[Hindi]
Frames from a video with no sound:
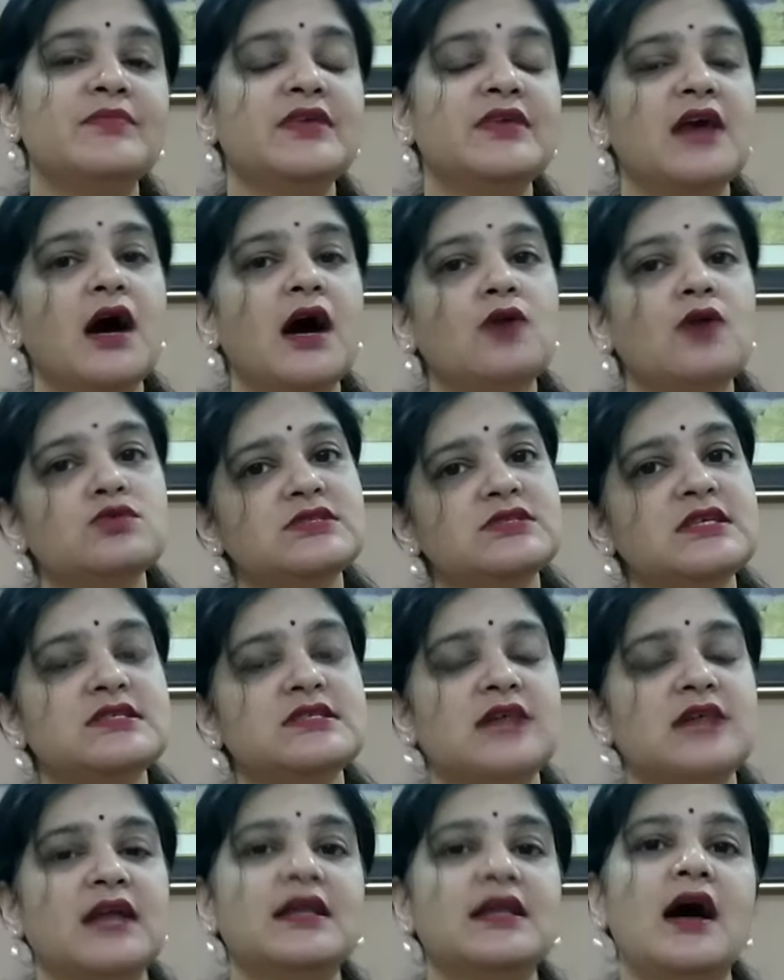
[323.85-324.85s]
या उससे
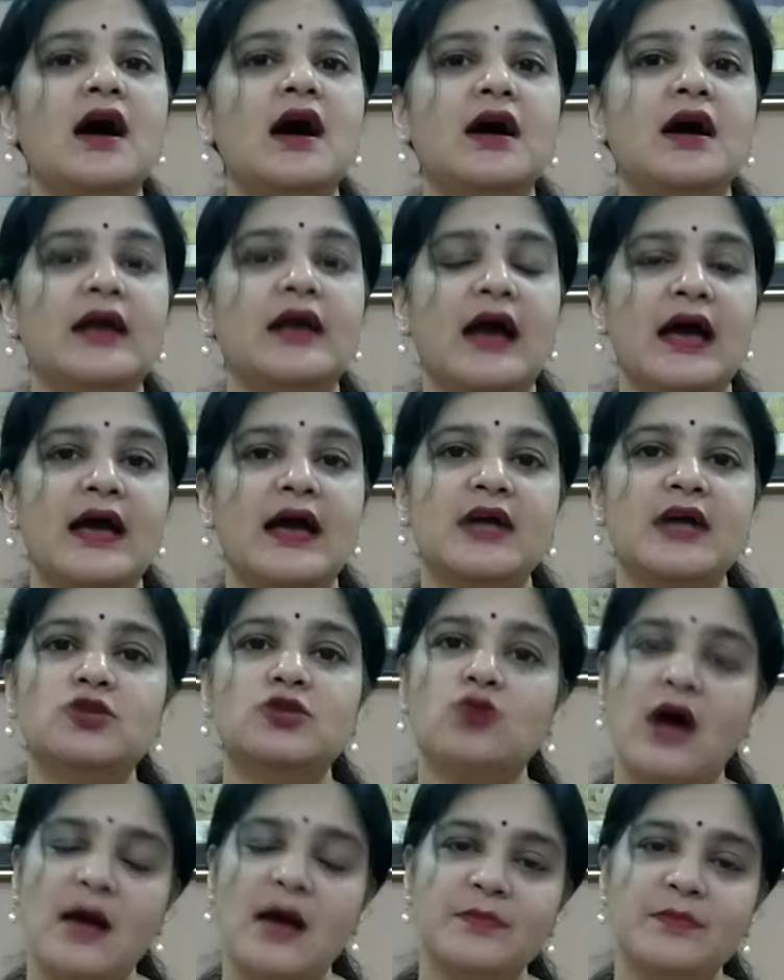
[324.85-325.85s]
ज़्यादा अगर आया है
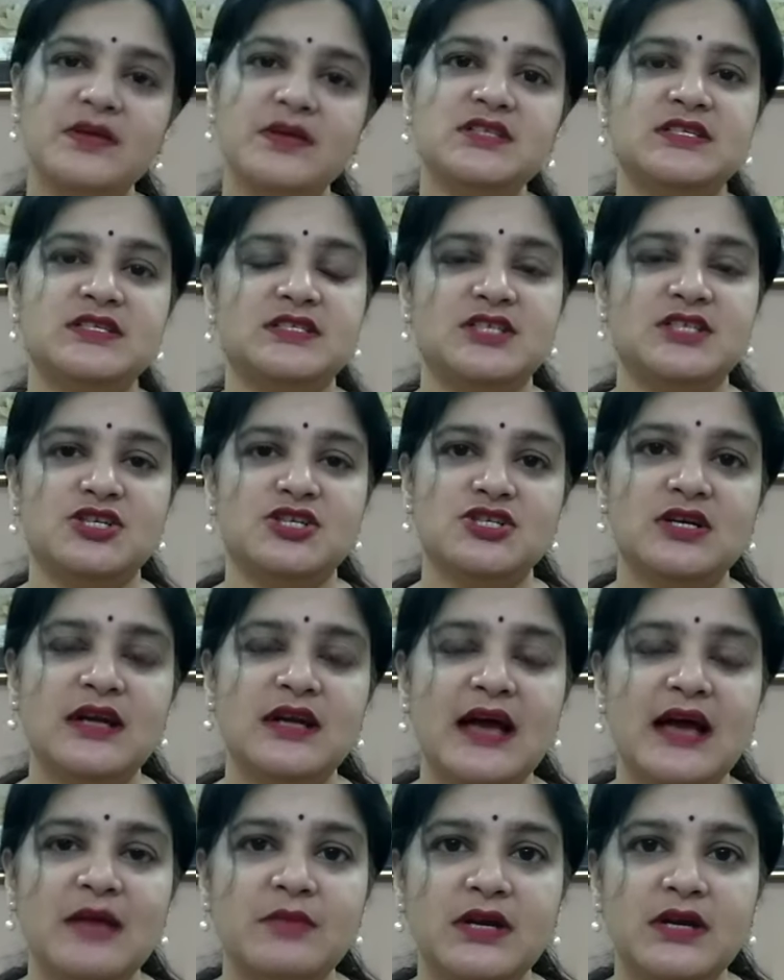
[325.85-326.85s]
तो आपकी जेस्टेशनल
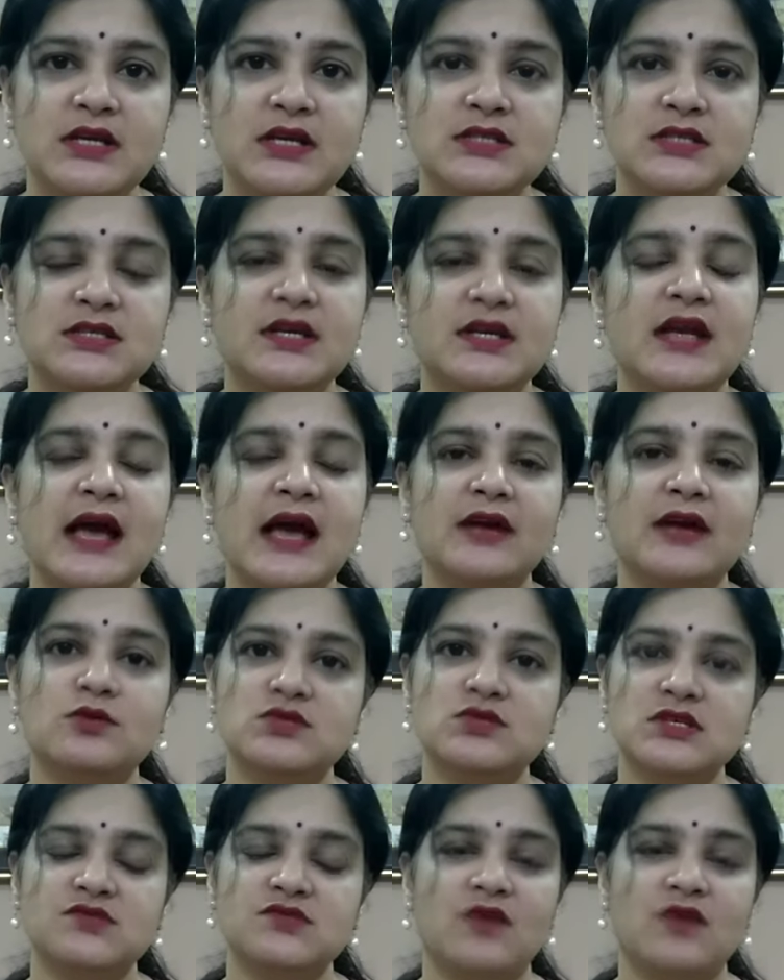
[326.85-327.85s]
डायबिटीज़ की
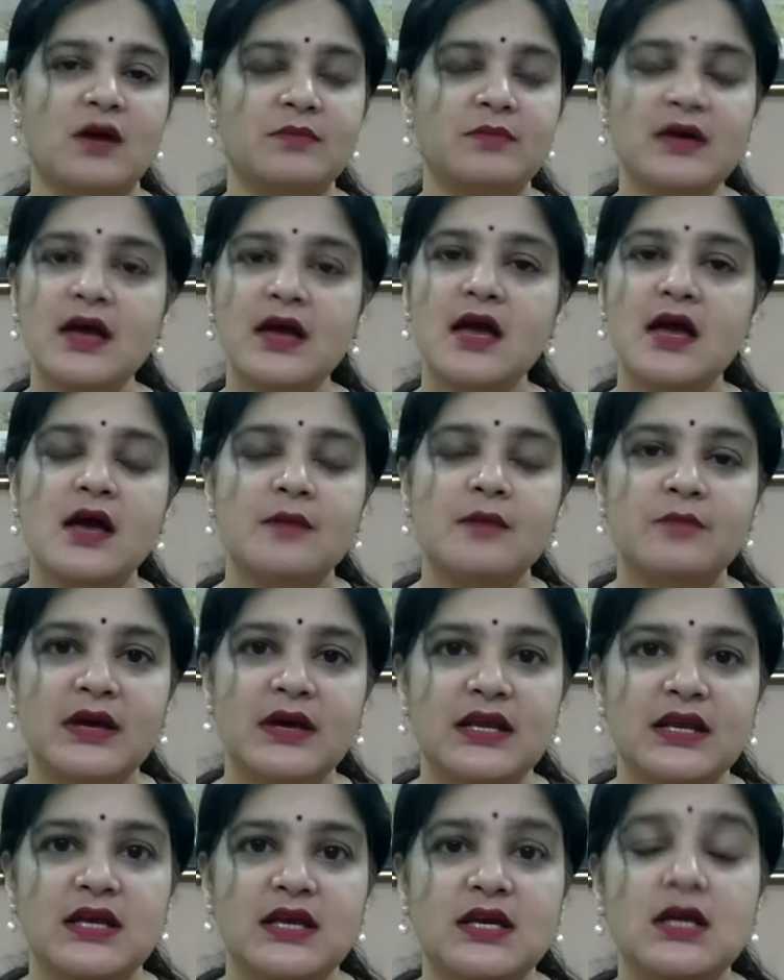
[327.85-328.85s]
डायग्नोसिस वहाँ पर
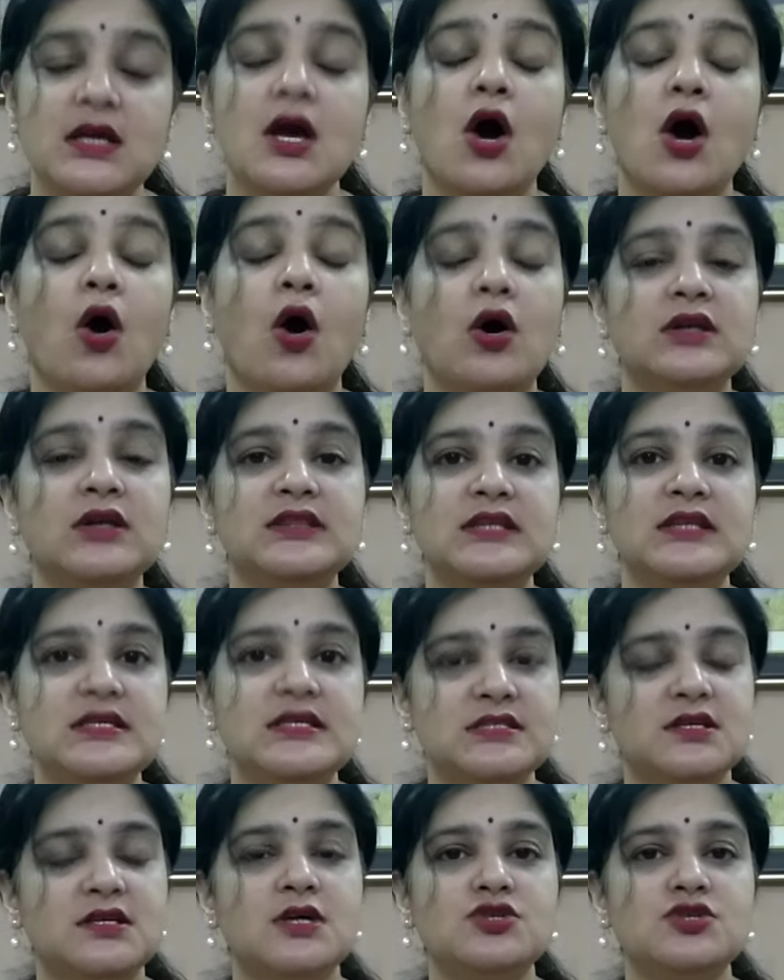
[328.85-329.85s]
बनेगी और
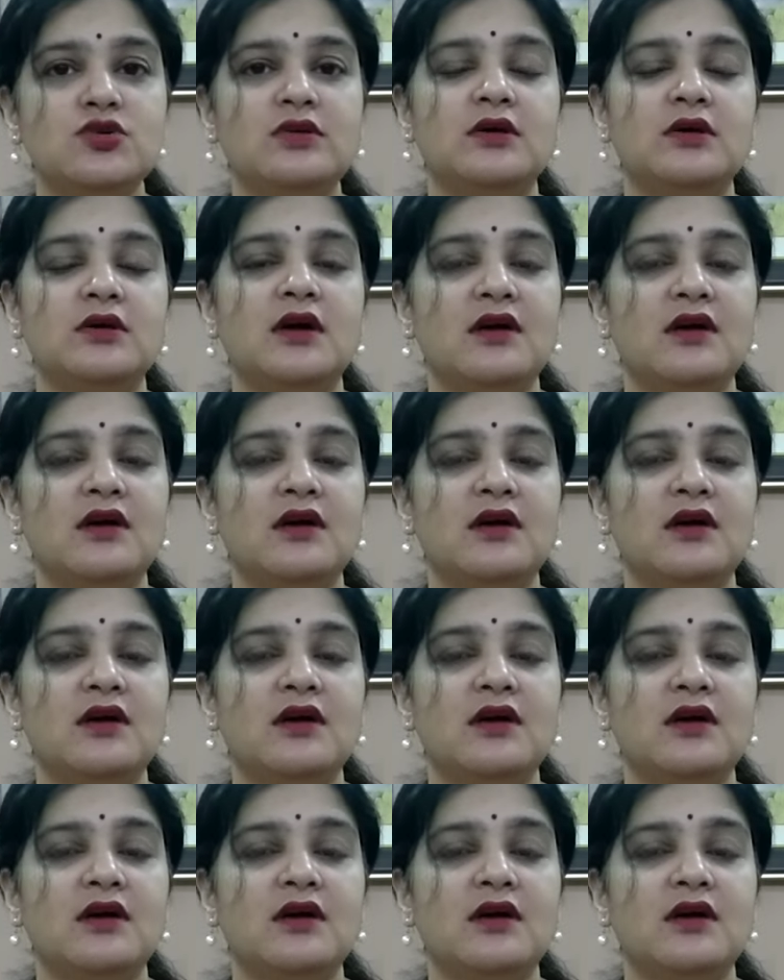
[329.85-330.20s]
तीसरा जो